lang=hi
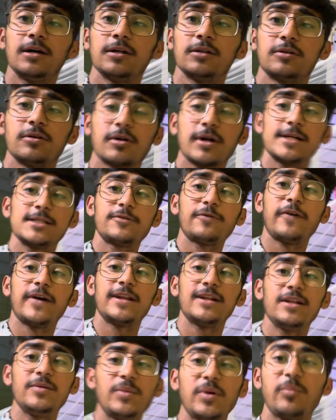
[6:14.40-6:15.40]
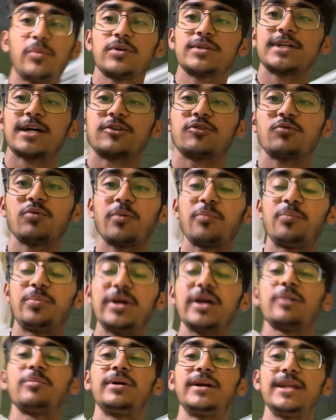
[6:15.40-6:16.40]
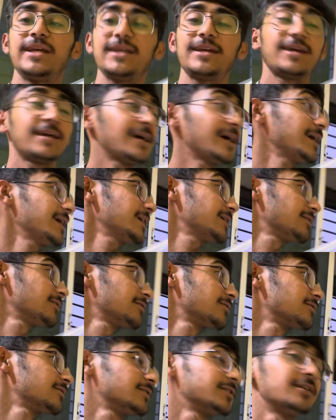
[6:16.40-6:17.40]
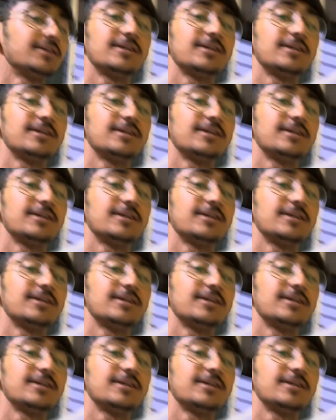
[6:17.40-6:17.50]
तो गाइज फाइनली मैं पहुंचा रूम अभी अभी ठीक है यार और